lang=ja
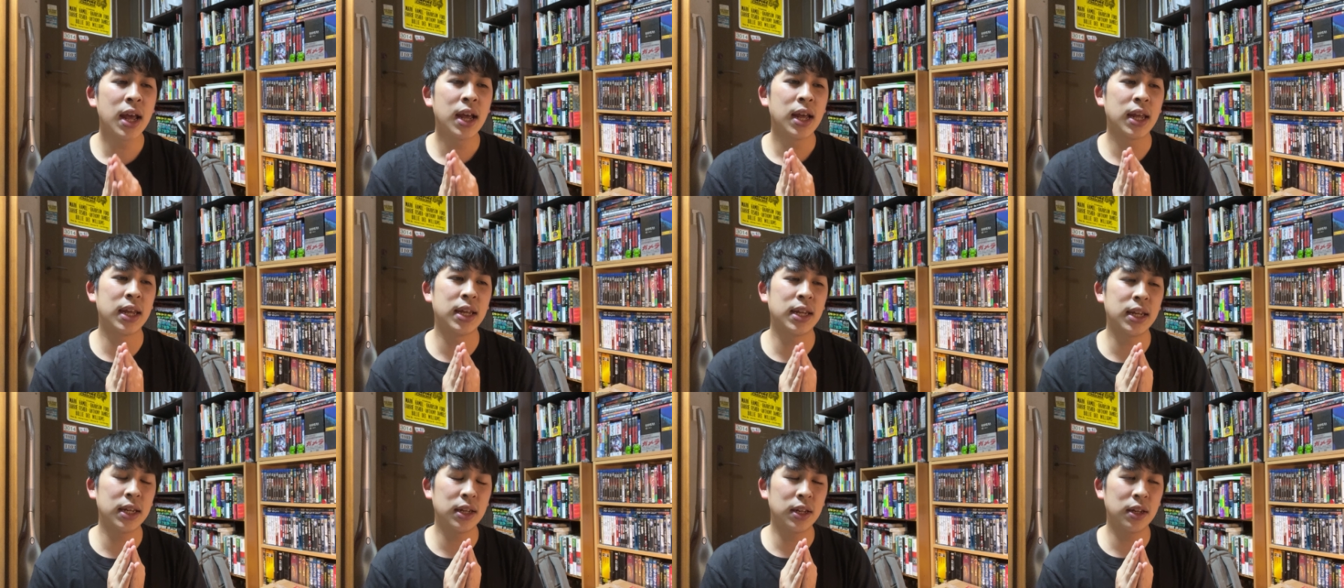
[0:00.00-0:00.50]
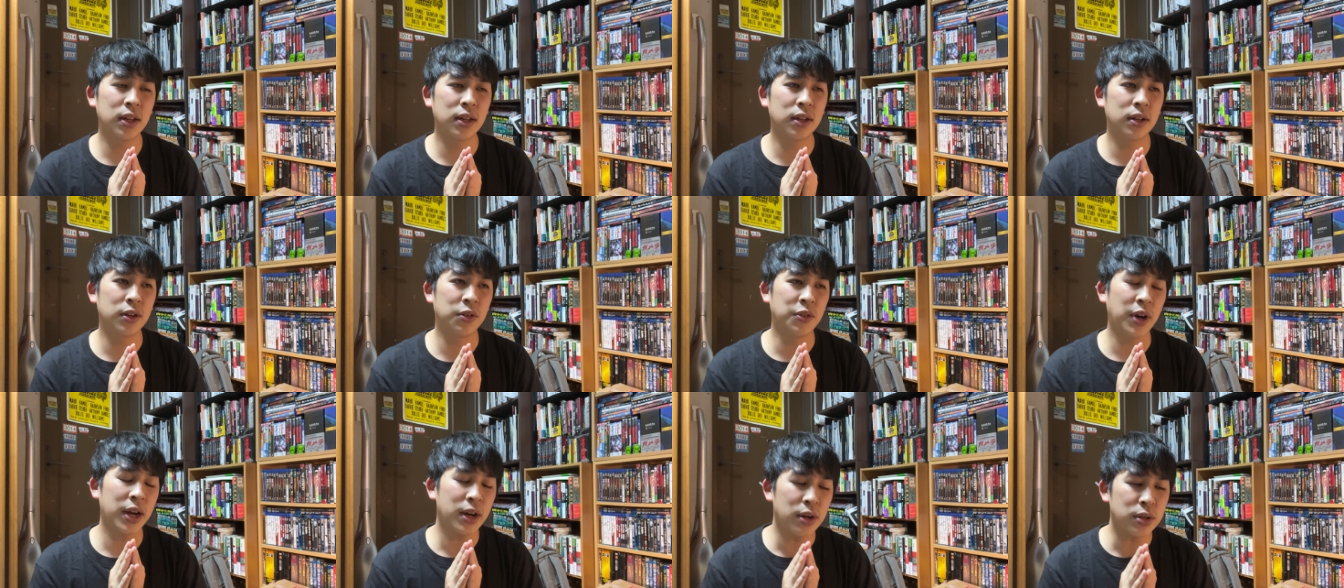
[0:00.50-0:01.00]

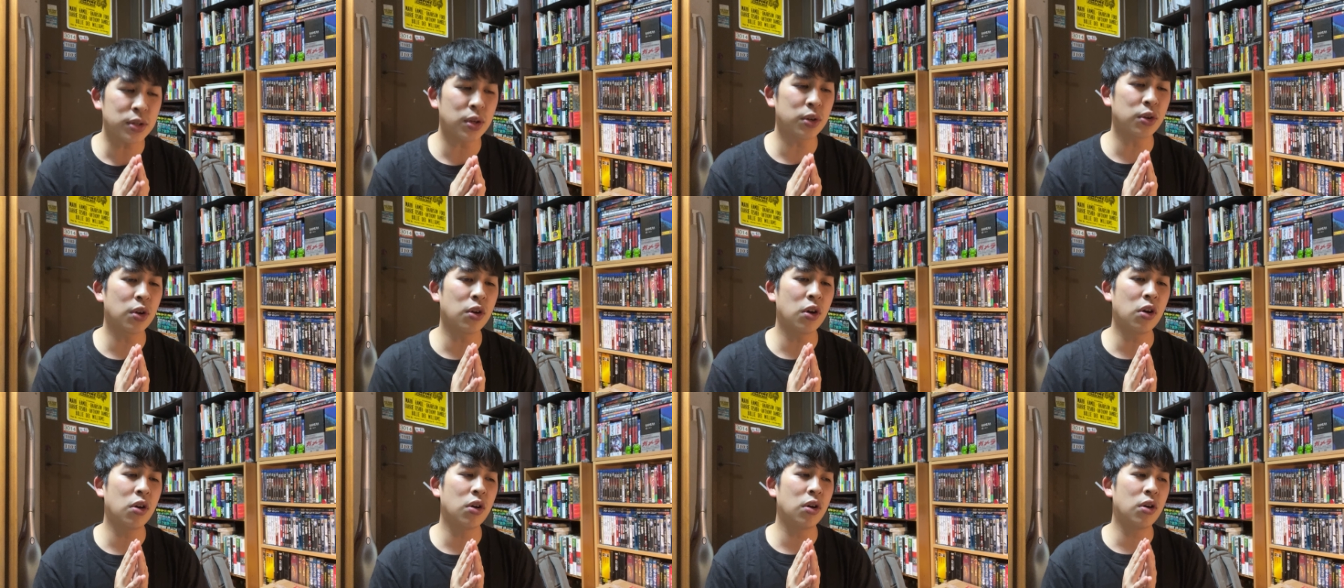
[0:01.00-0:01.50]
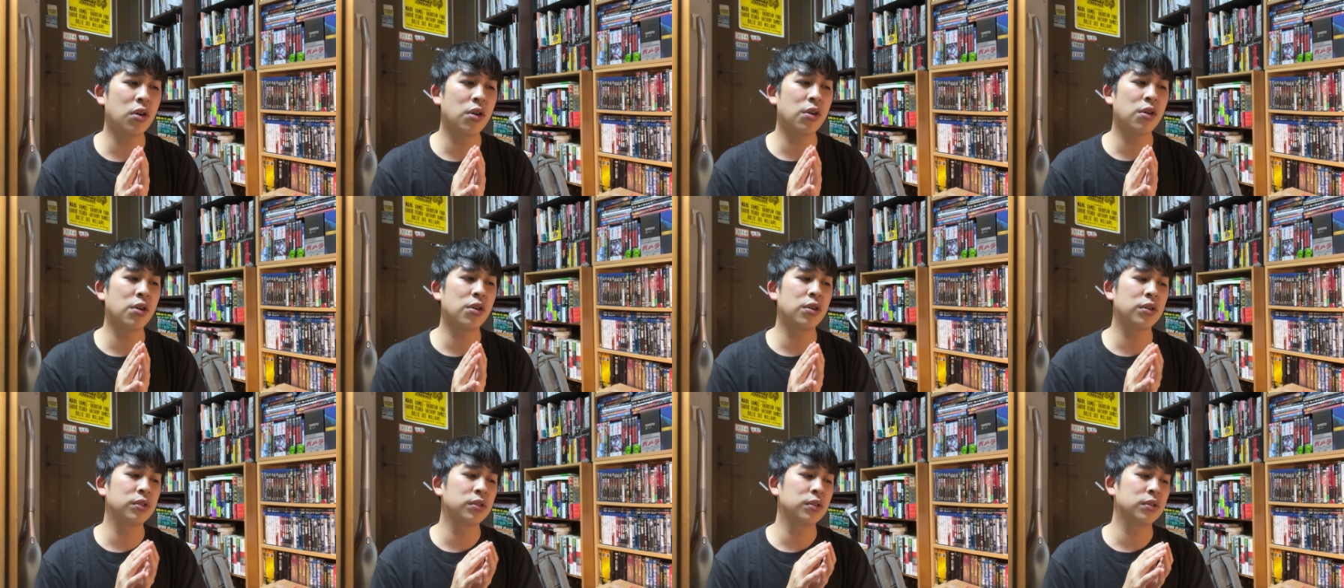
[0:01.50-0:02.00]
い、いわゆるそ
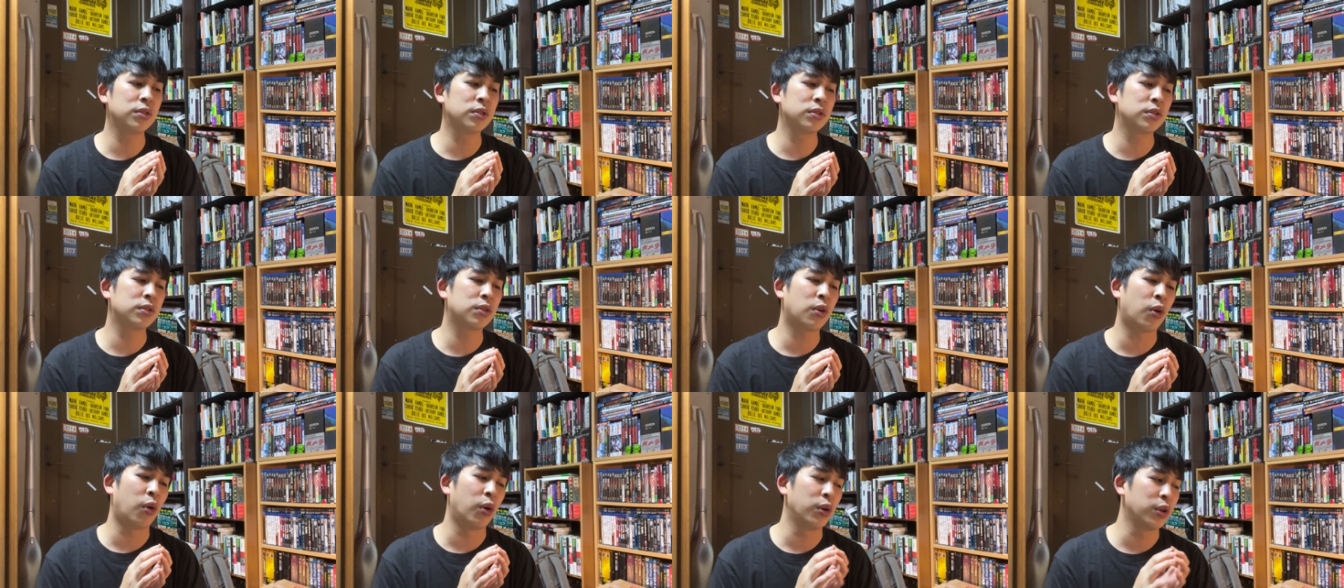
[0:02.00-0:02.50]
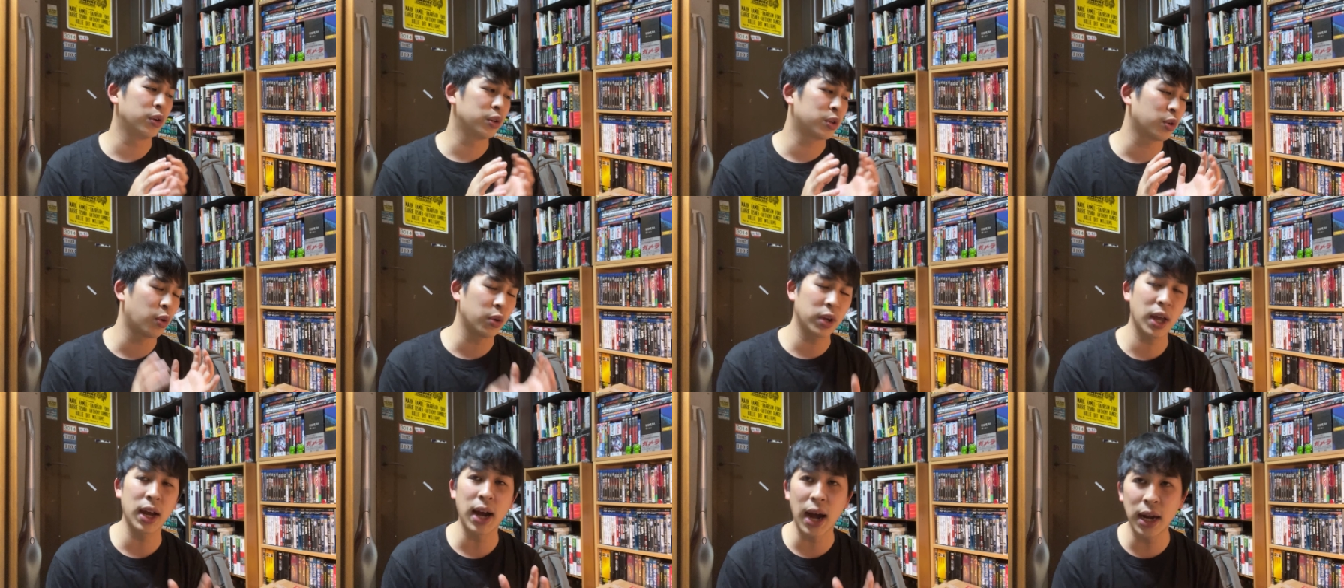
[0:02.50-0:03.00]
の、こういう
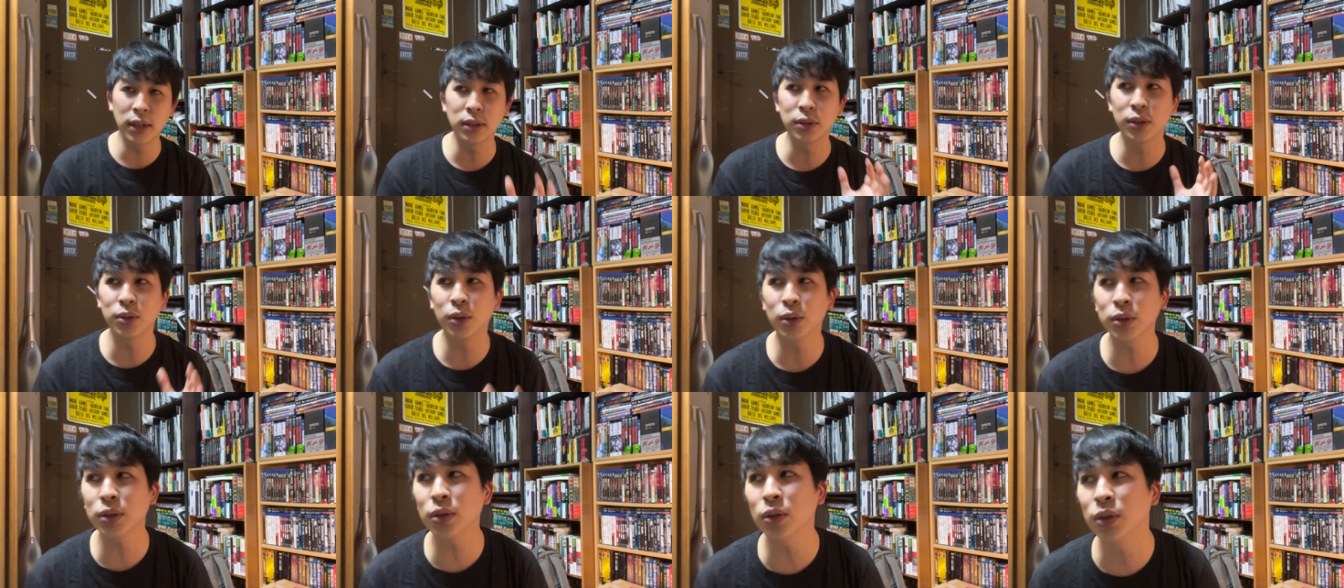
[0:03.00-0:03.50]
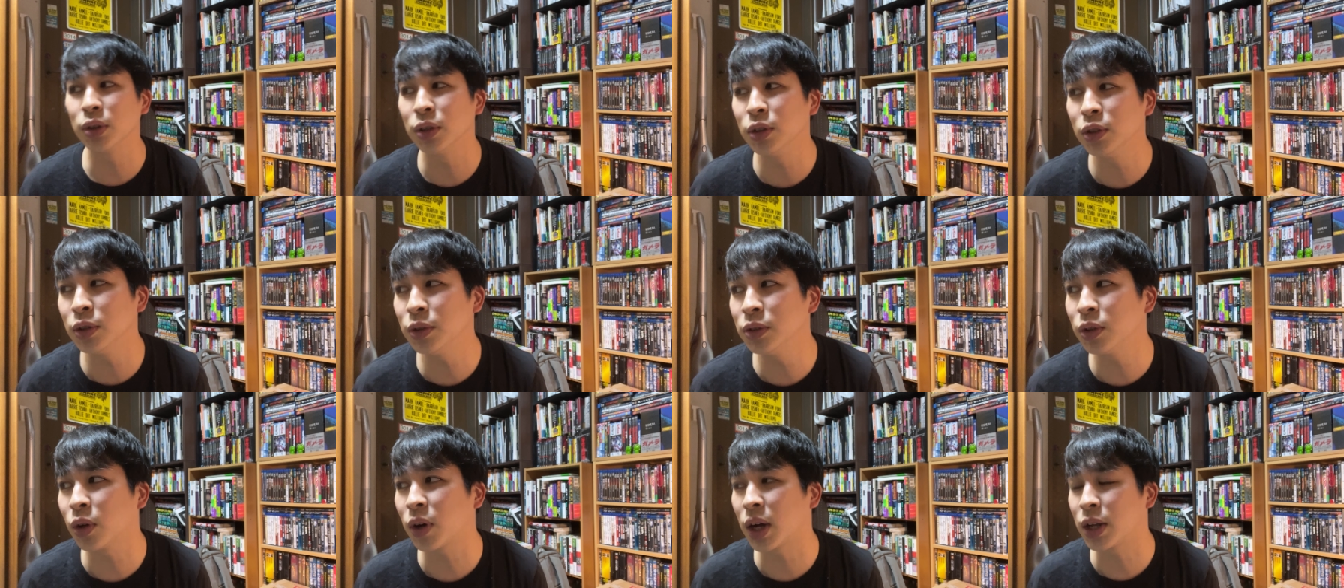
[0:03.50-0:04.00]
表現があるということを
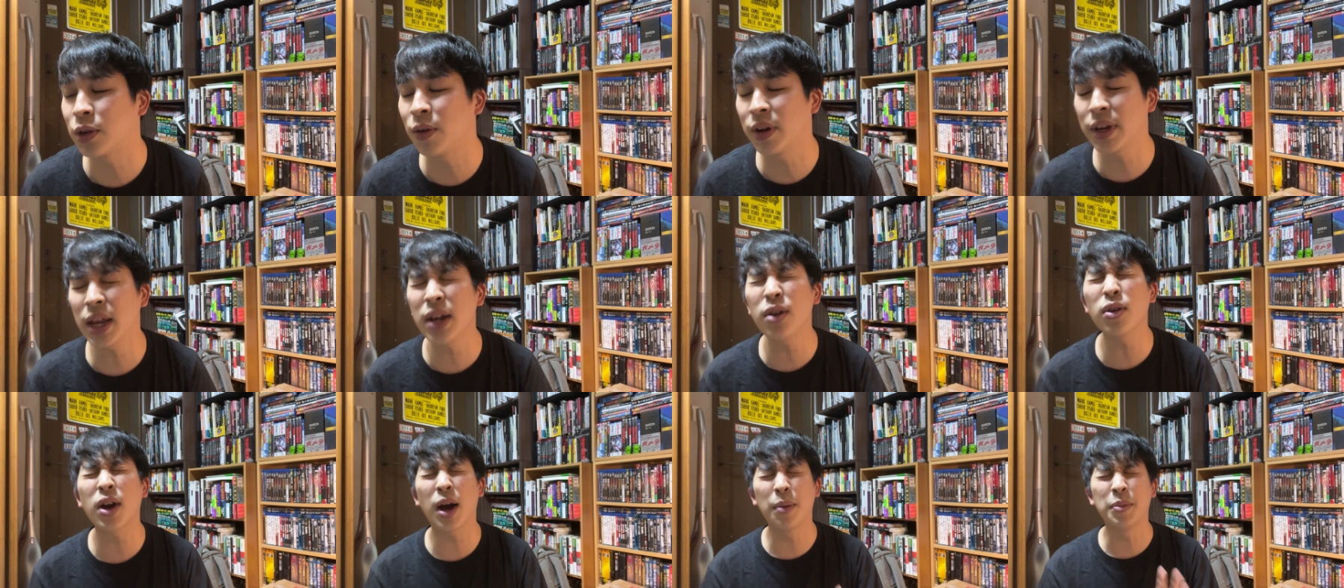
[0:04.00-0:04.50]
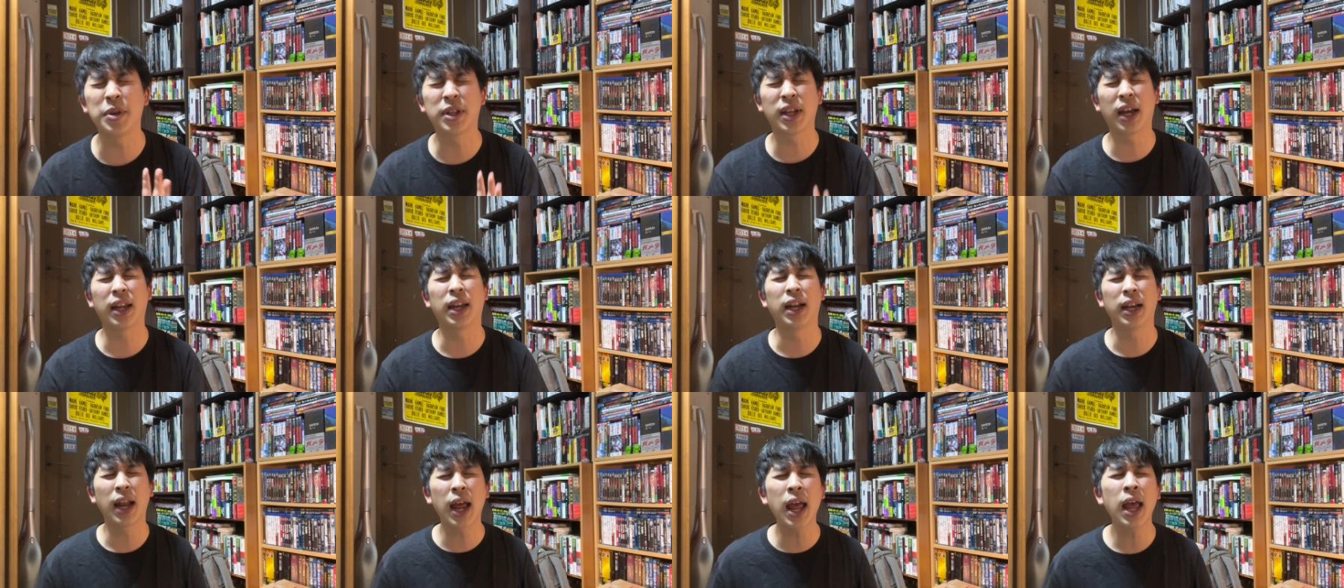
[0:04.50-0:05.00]
言うのか言わないのかみた
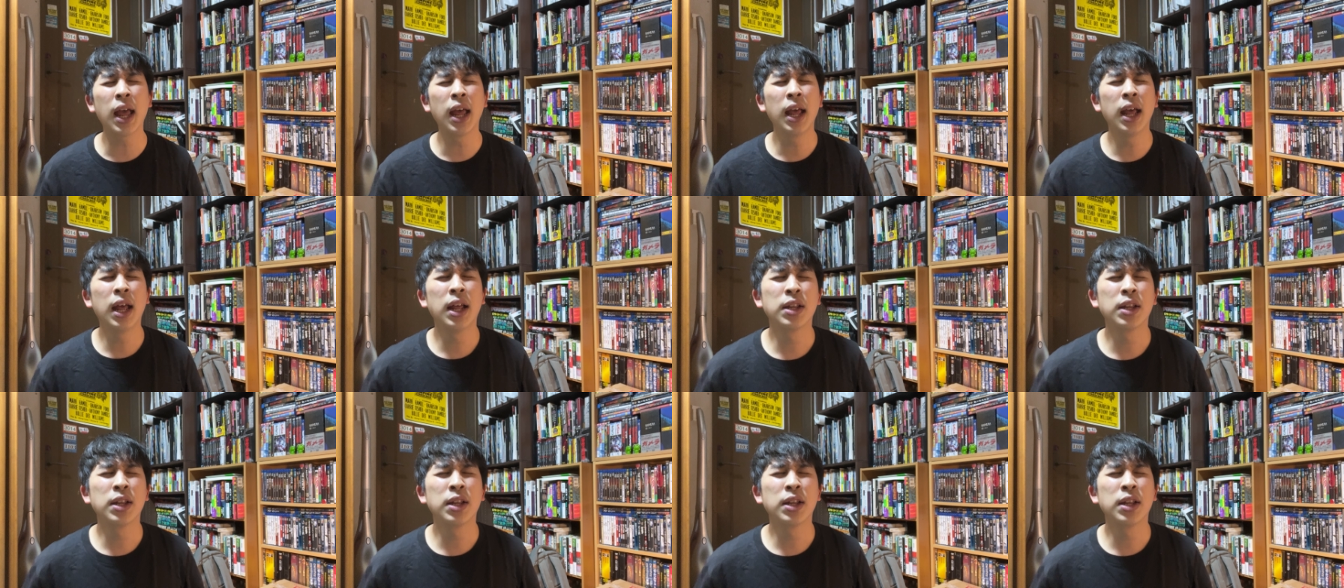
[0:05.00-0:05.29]
いなね、